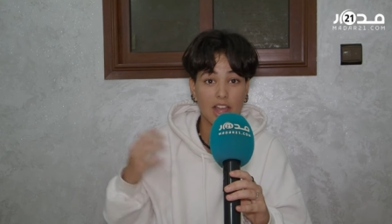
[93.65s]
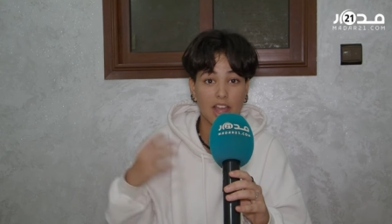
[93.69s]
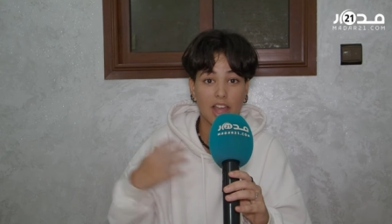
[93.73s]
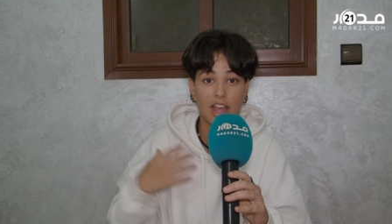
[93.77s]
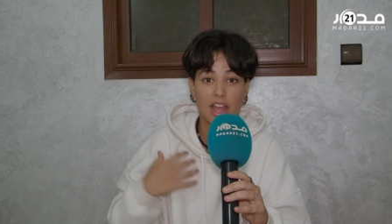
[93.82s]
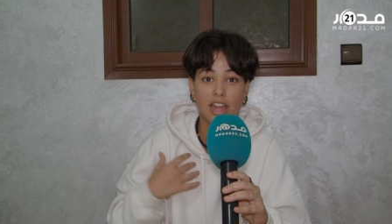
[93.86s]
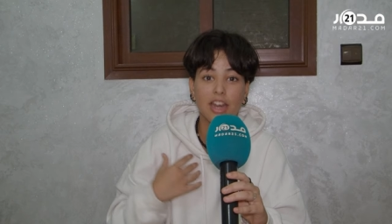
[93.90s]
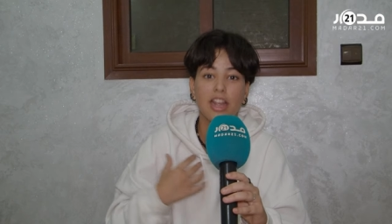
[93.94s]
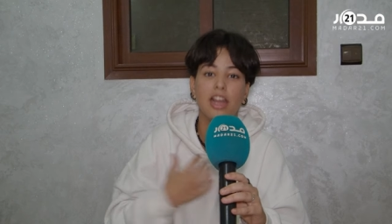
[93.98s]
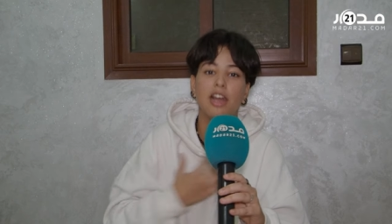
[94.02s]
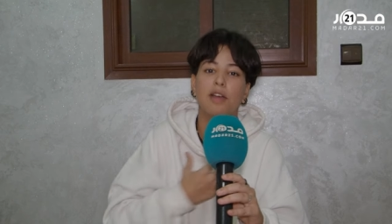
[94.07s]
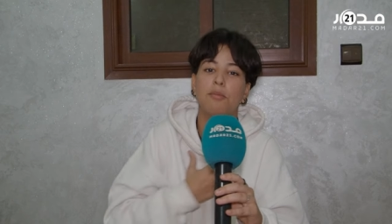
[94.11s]

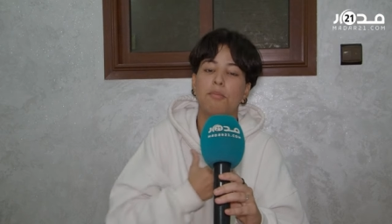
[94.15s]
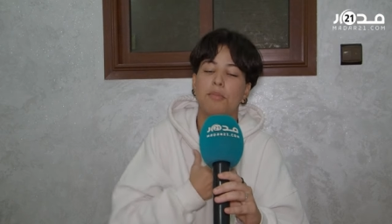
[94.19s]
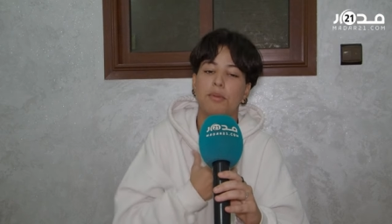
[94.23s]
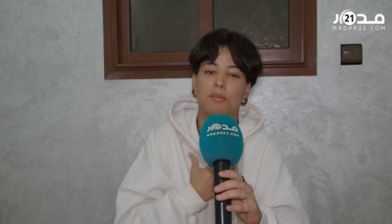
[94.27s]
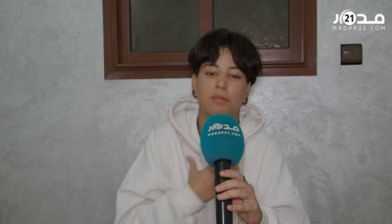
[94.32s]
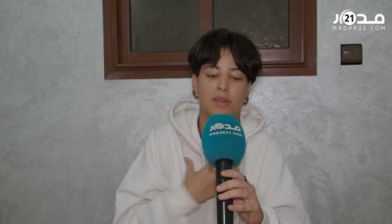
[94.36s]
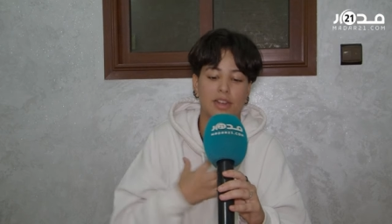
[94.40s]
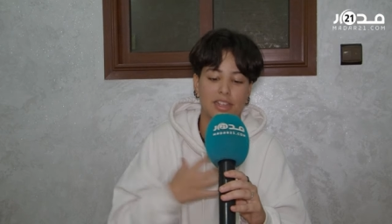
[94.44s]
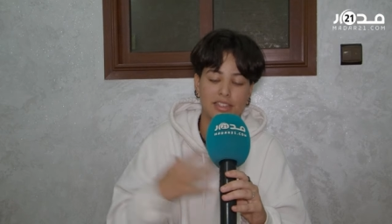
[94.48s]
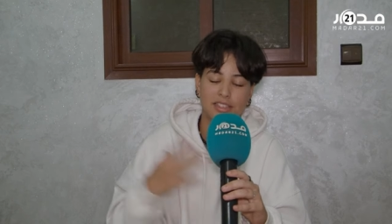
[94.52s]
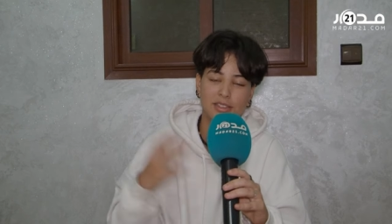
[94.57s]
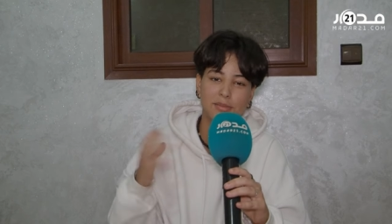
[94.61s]
انا هابي
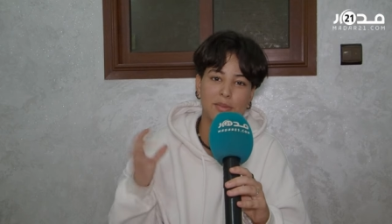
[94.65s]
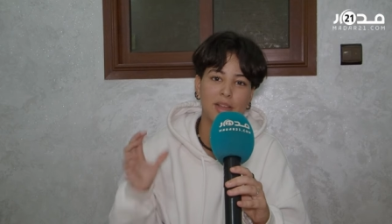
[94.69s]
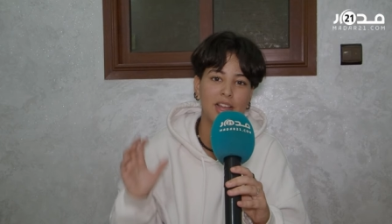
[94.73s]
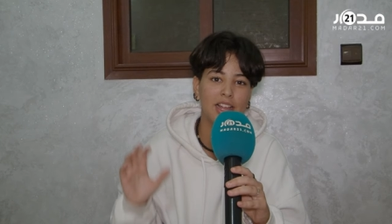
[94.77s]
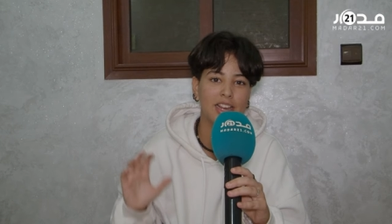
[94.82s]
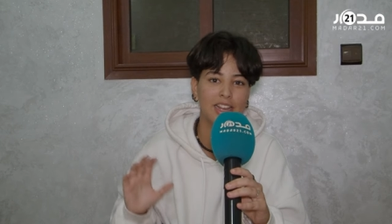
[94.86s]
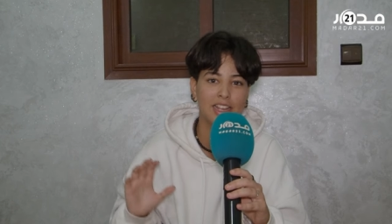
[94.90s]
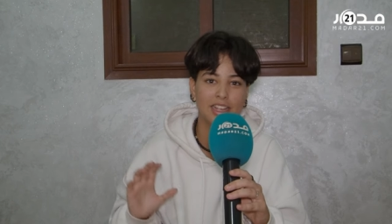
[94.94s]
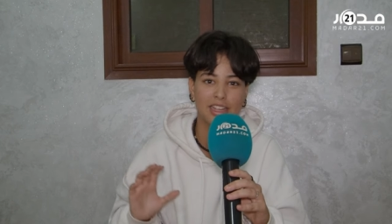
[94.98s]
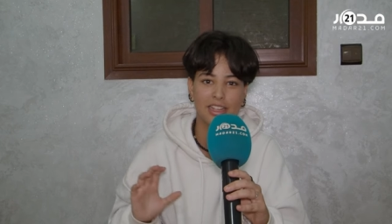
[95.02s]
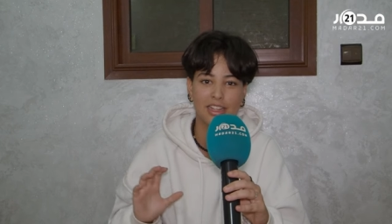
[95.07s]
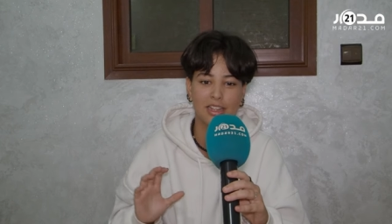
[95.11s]
براسي بحال
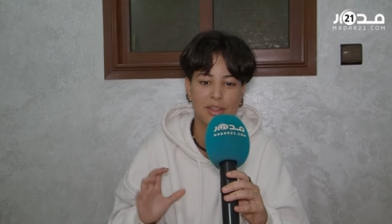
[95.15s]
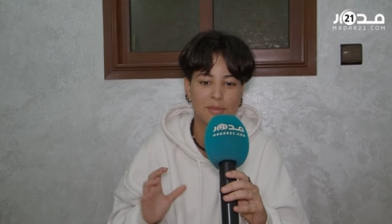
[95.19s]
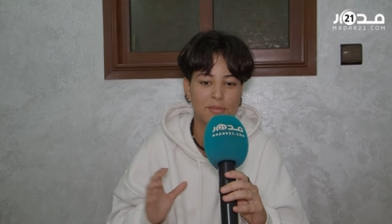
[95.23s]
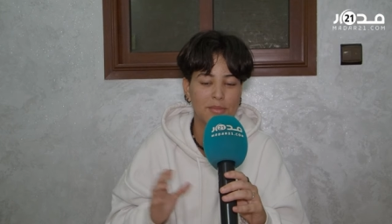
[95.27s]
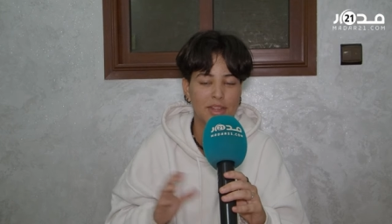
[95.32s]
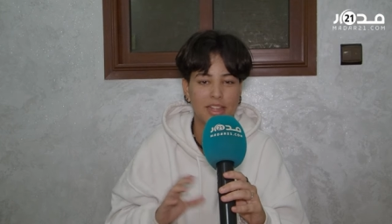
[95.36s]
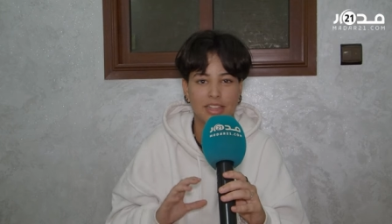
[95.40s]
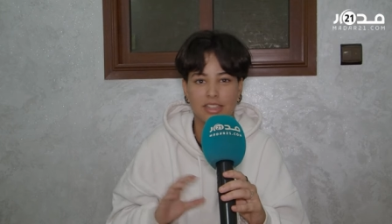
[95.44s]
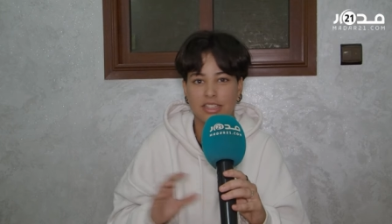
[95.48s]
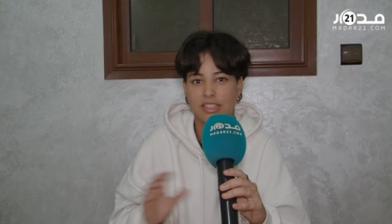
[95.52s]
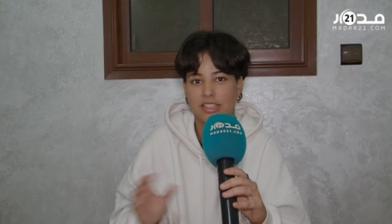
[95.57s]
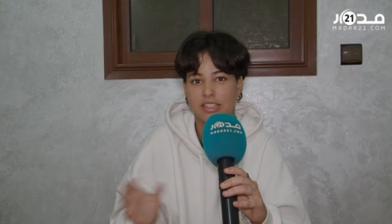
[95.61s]
هكا ما
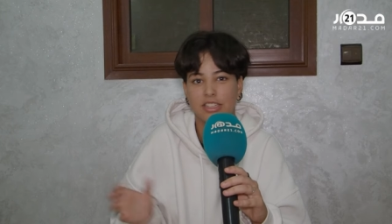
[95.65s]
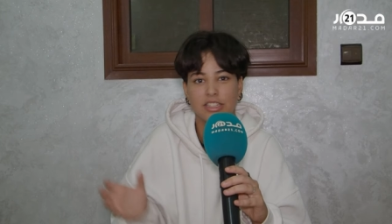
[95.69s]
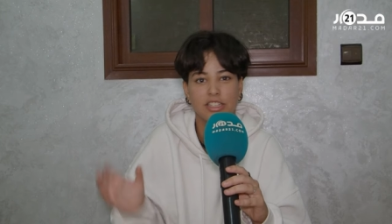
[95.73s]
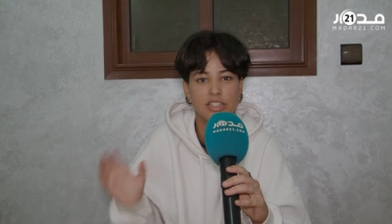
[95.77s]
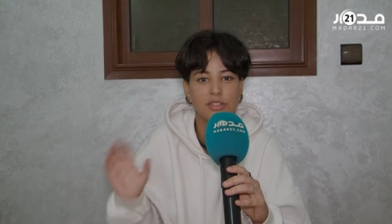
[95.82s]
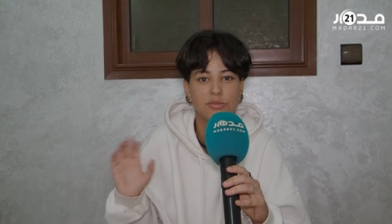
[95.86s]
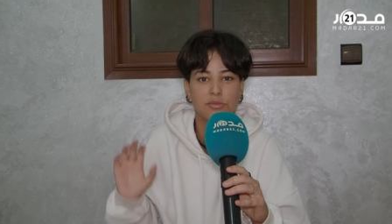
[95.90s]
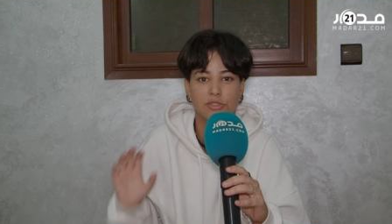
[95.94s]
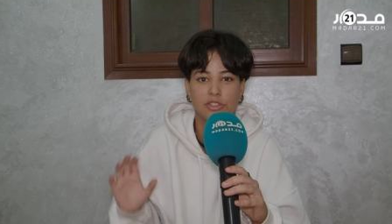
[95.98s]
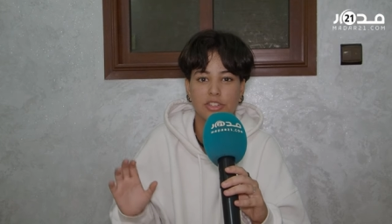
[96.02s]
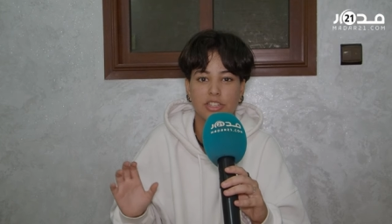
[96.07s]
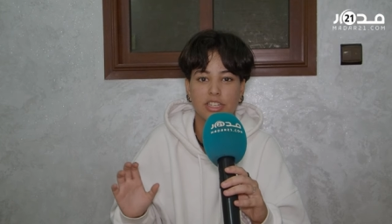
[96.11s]
عندي حتى شي
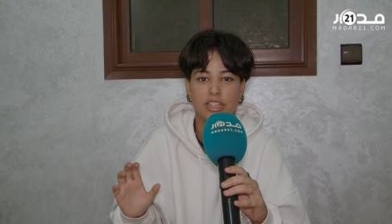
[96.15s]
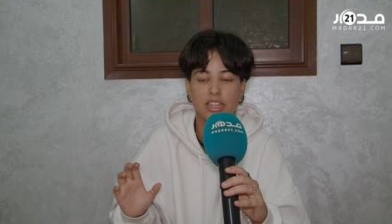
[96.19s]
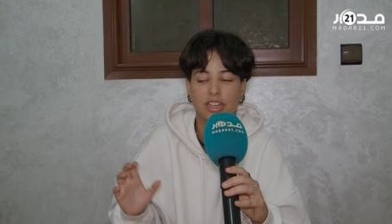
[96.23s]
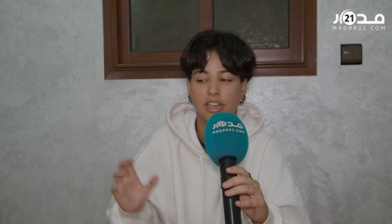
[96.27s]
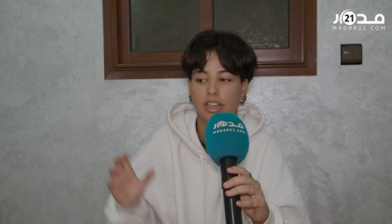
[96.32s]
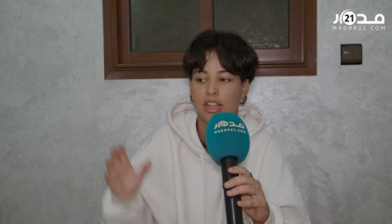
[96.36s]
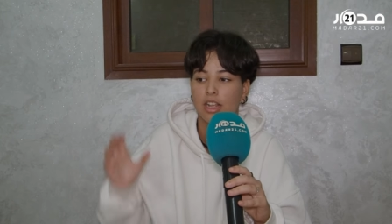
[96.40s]
مشكل